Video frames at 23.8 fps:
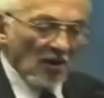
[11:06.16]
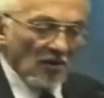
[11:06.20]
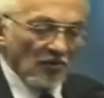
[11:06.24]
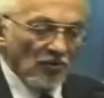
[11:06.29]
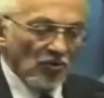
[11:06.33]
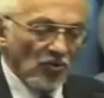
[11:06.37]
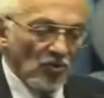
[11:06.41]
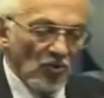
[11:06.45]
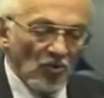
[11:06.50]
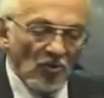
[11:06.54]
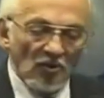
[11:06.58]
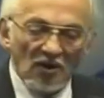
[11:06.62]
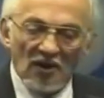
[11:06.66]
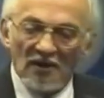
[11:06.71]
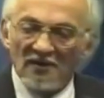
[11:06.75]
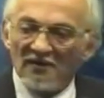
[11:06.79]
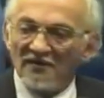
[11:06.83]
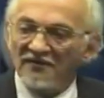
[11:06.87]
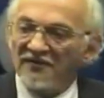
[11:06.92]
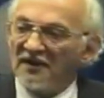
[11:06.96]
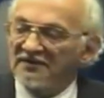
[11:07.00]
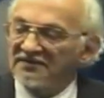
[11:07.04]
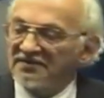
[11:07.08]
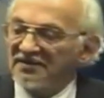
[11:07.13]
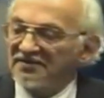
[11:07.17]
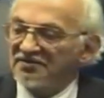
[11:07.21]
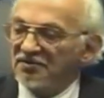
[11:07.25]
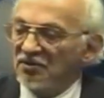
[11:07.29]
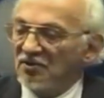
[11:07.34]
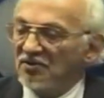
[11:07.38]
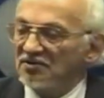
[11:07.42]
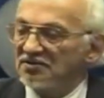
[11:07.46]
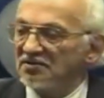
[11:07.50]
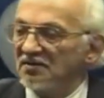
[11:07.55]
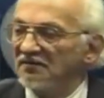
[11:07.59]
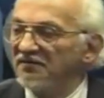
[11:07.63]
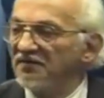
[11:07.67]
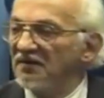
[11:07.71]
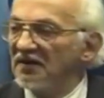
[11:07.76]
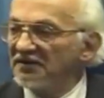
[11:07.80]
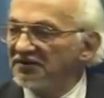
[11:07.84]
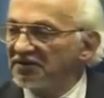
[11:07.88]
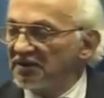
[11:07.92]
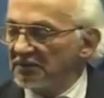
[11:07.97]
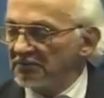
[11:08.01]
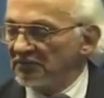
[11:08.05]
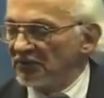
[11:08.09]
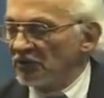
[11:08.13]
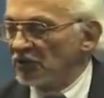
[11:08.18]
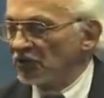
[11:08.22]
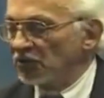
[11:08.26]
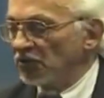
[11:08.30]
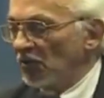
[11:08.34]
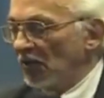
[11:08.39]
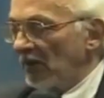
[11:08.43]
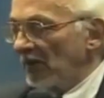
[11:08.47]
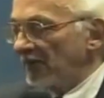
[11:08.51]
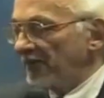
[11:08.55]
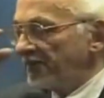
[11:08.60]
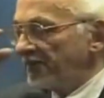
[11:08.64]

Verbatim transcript: Но факт остается фактом, что